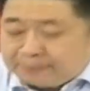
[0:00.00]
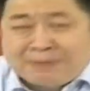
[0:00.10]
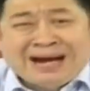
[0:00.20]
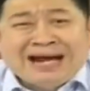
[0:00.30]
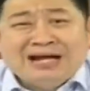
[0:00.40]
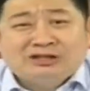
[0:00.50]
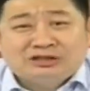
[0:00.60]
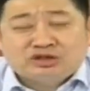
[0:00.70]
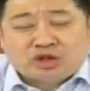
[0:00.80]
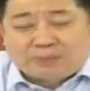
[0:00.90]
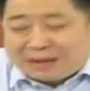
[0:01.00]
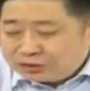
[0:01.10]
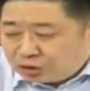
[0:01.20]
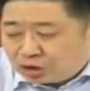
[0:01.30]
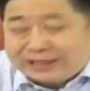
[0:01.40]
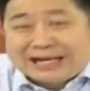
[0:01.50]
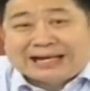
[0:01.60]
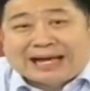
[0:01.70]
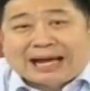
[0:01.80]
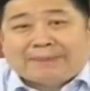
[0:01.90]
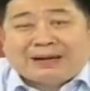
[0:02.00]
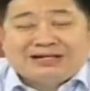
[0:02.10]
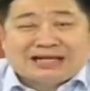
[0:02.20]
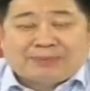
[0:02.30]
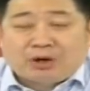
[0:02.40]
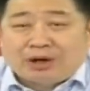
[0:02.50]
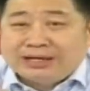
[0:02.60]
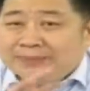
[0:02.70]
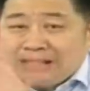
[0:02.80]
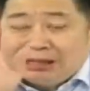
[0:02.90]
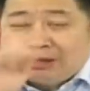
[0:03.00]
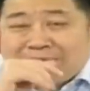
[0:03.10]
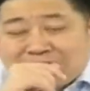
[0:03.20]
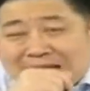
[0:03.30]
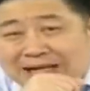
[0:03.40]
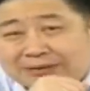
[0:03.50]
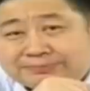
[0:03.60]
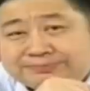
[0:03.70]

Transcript: หนึ่งพันสองร้อย แก่ๆ หนึ่งพันสามร้อยเนี่ยเป็นเรื่องธรรมชาติ